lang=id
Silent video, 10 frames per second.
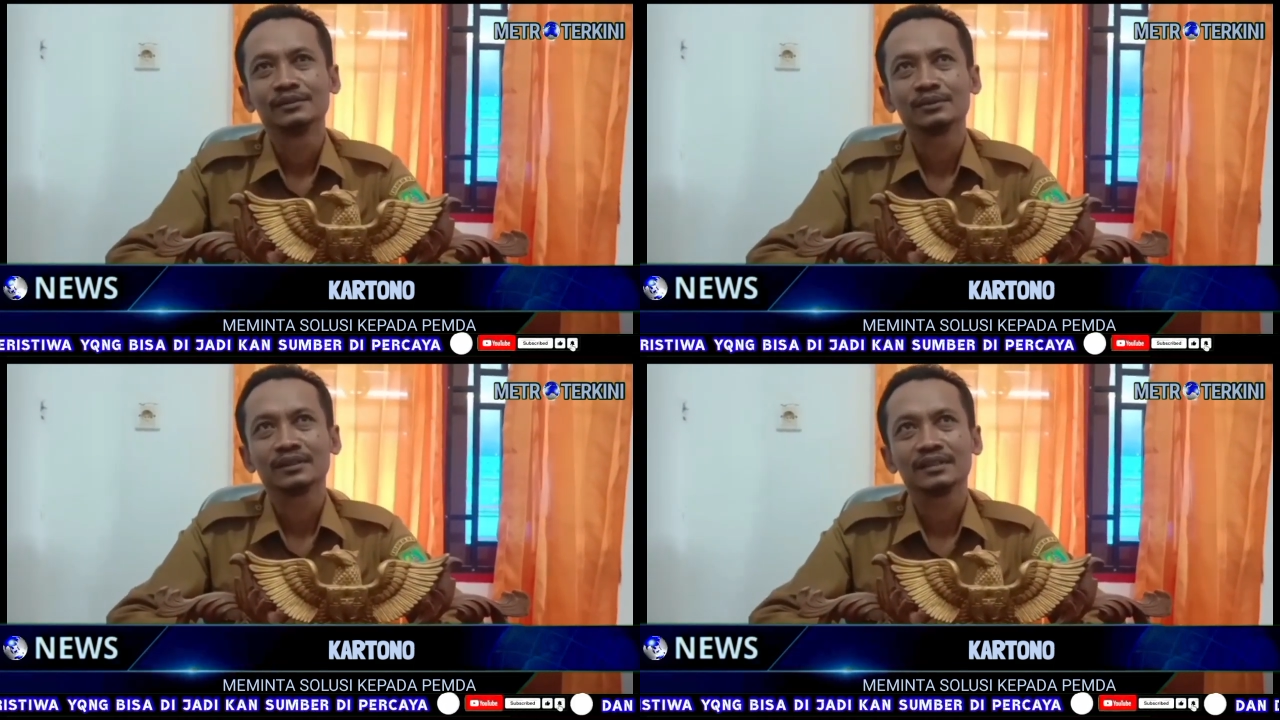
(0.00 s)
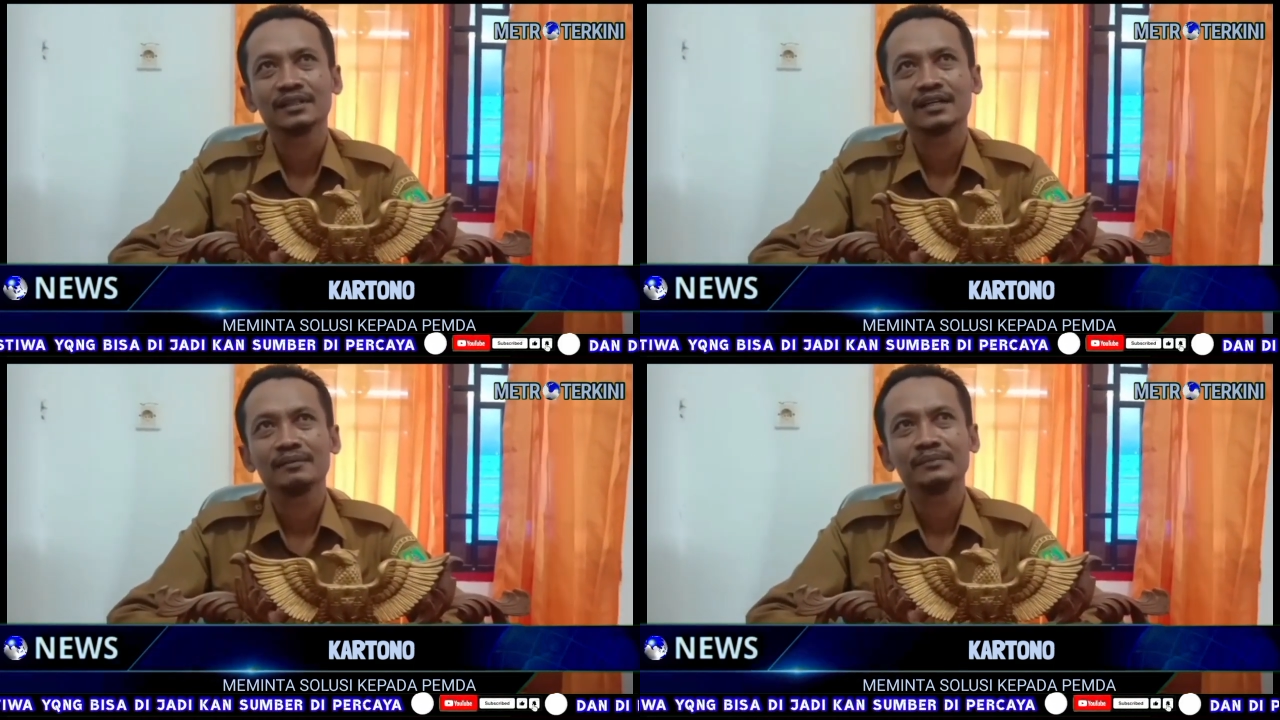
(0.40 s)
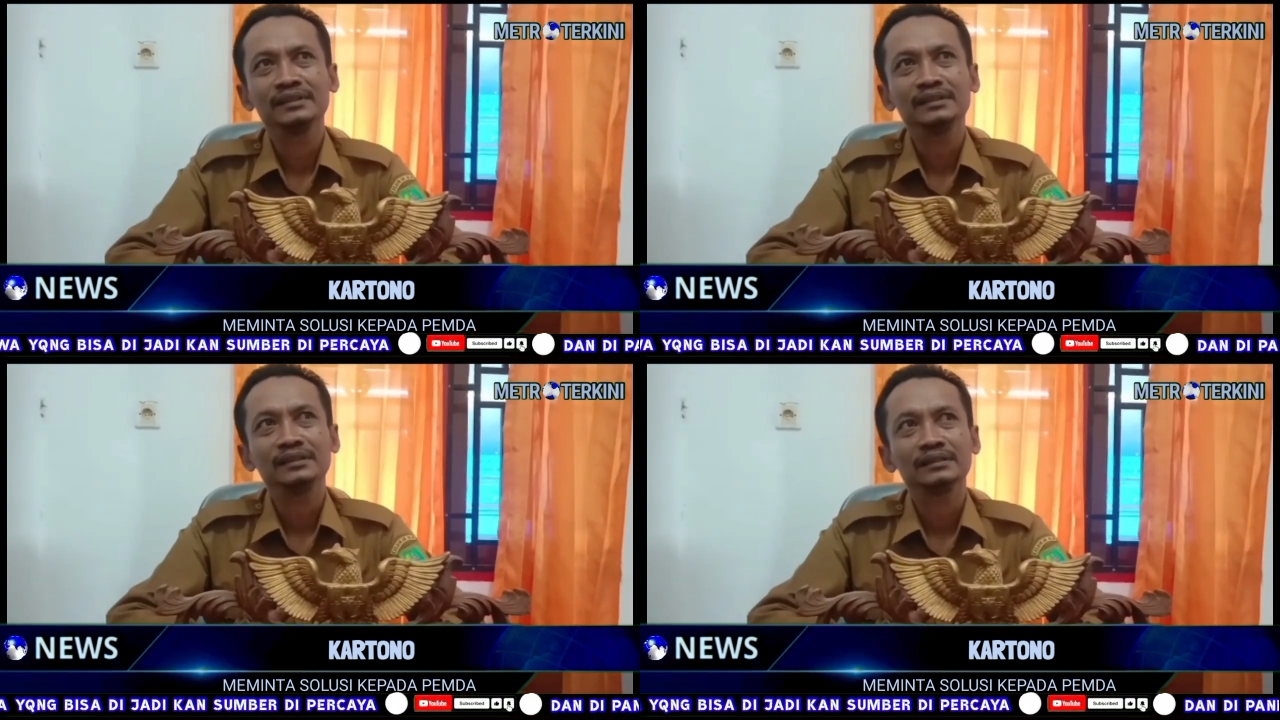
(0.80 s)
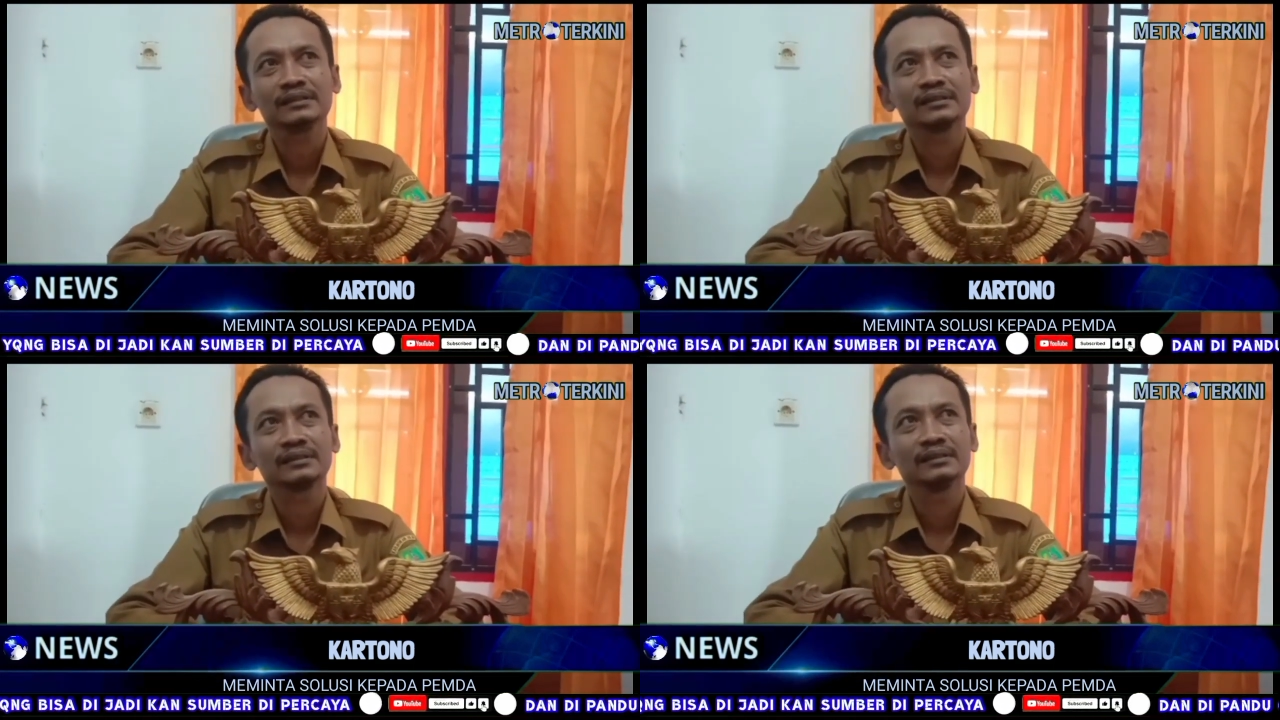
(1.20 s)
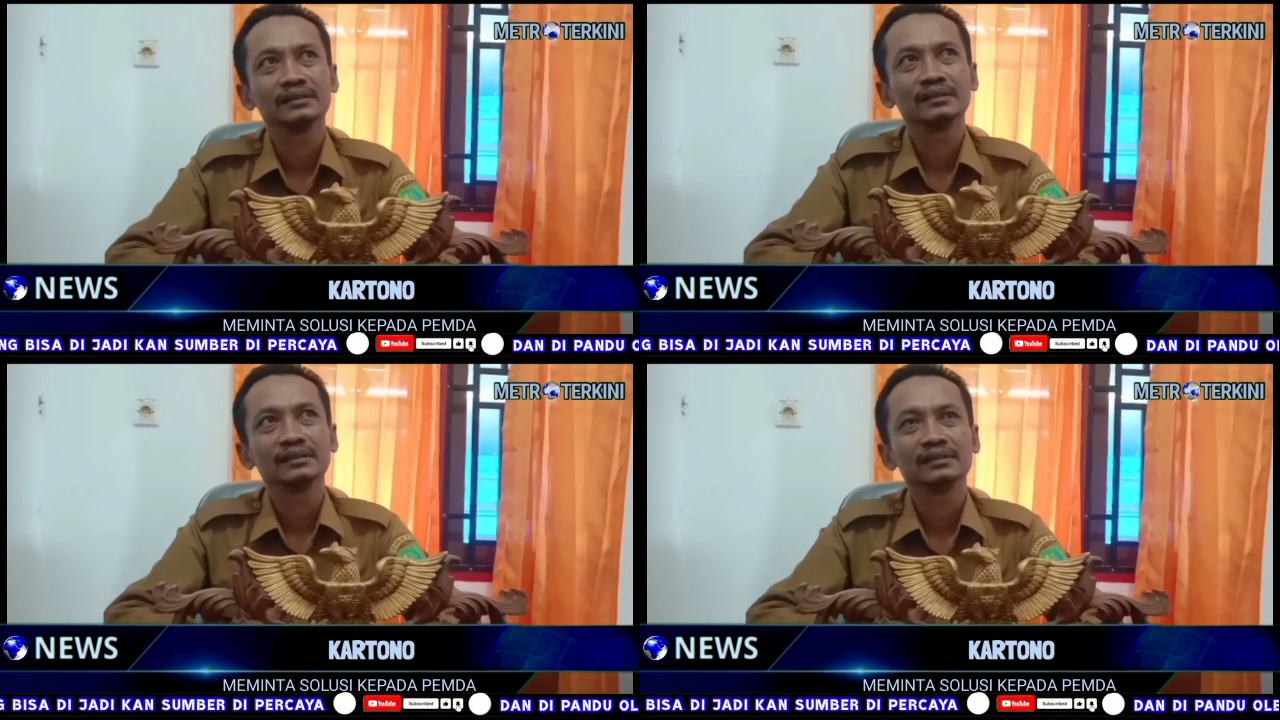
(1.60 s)
swadaya kami te,
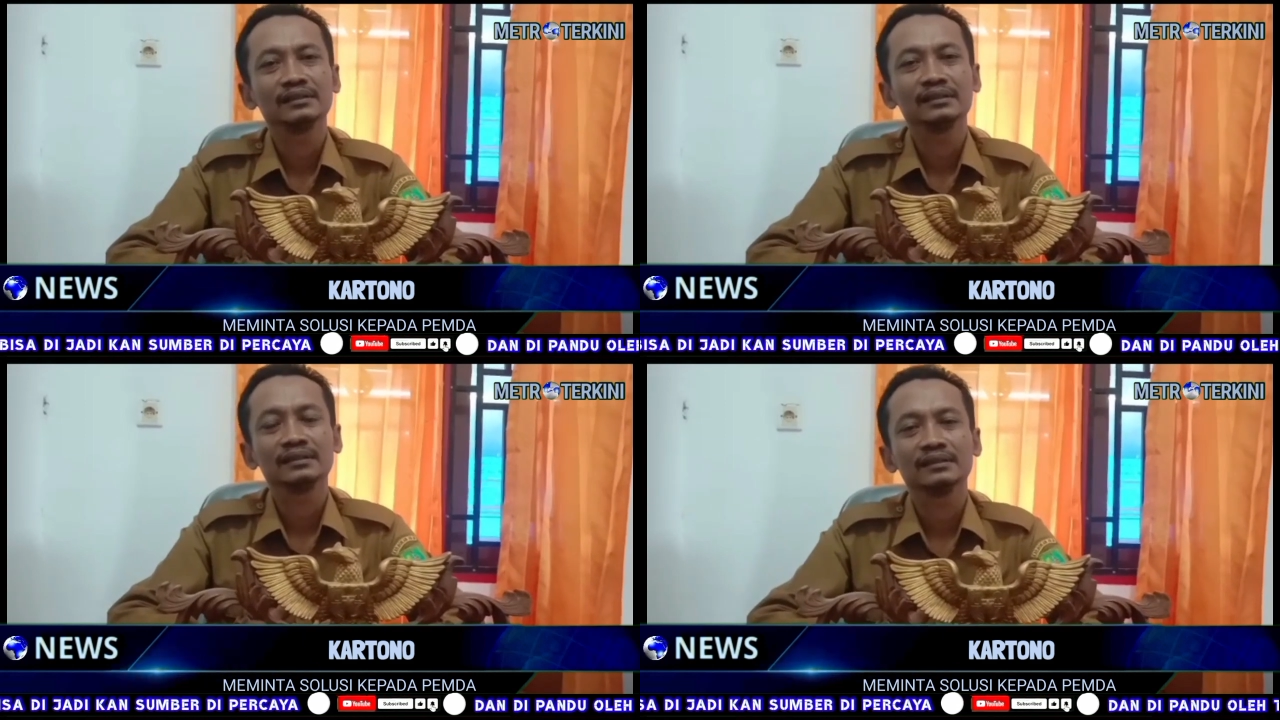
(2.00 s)
eh,